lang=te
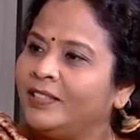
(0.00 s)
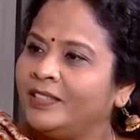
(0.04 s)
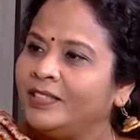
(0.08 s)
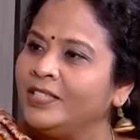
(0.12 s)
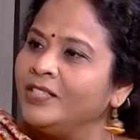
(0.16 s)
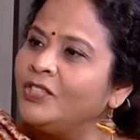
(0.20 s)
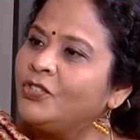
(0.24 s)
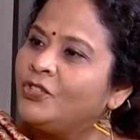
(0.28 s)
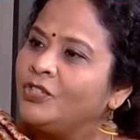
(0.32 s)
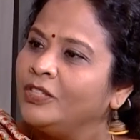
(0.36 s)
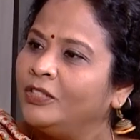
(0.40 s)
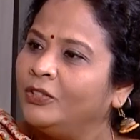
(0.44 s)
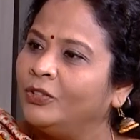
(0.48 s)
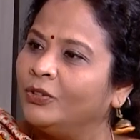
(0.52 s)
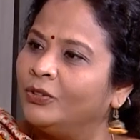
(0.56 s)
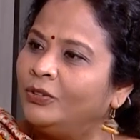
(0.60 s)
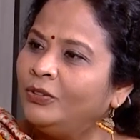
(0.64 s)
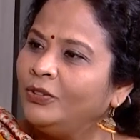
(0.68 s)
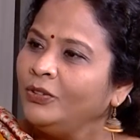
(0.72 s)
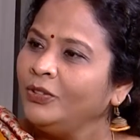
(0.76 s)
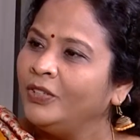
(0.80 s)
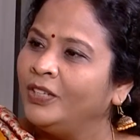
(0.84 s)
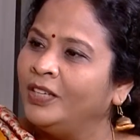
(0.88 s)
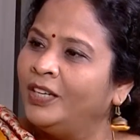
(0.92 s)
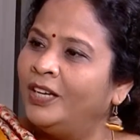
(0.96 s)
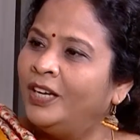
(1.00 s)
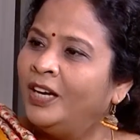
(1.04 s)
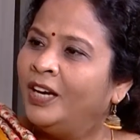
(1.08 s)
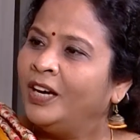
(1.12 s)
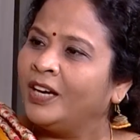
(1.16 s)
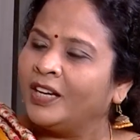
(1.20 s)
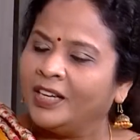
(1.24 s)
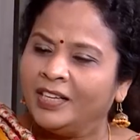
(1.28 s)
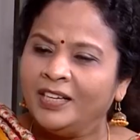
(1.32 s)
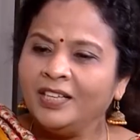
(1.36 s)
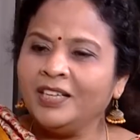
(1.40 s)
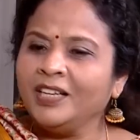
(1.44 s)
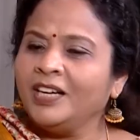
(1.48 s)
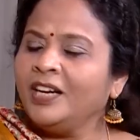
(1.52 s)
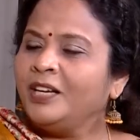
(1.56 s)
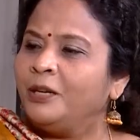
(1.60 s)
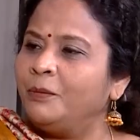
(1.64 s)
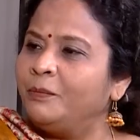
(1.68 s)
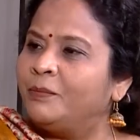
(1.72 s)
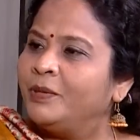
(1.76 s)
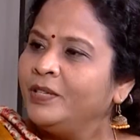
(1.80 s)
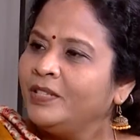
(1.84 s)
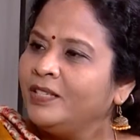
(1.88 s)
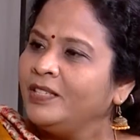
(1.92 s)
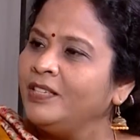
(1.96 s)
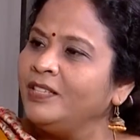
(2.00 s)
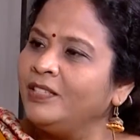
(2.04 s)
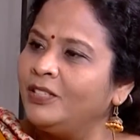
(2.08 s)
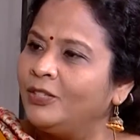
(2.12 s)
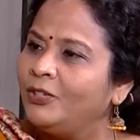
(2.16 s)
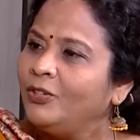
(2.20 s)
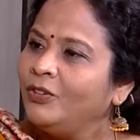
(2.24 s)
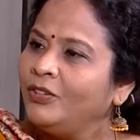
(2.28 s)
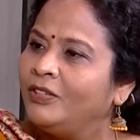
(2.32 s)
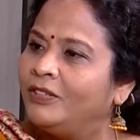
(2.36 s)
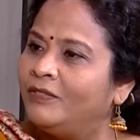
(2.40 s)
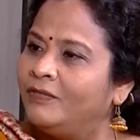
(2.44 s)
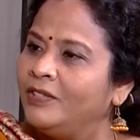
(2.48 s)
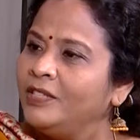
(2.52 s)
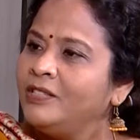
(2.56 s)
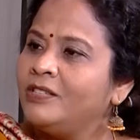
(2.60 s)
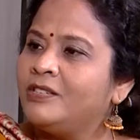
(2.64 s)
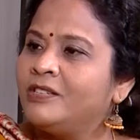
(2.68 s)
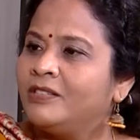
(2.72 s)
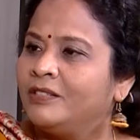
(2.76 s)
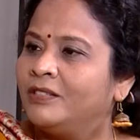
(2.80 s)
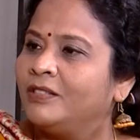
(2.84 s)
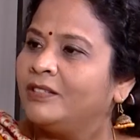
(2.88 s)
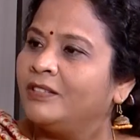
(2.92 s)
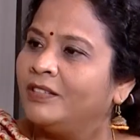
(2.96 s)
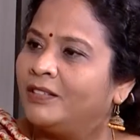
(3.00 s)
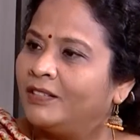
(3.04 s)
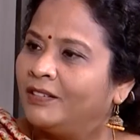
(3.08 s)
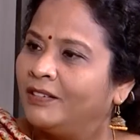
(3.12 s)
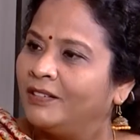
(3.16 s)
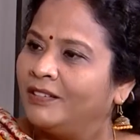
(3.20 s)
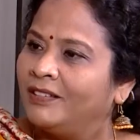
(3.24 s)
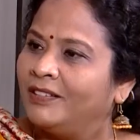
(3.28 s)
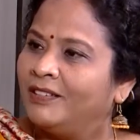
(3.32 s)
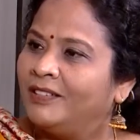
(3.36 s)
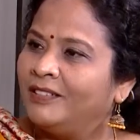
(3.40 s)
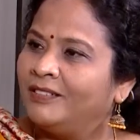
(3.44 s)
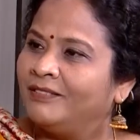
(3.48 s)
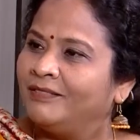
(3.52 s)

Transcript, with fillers: ఇండస్ట్రీలో రకరకాల బిజినెస్లో ఇన్వెస్ట్ చేస్తున్నారు కదా